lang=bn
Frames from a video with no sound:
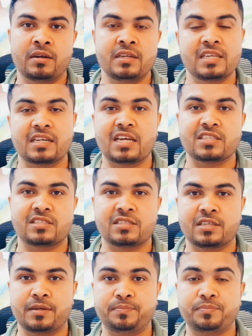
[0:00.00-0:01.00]
রিজেক্ট
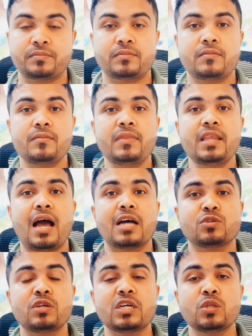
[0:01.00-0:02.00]
আসতেছে
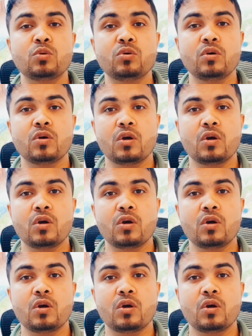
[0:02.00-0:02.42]
আসলে কিন্তু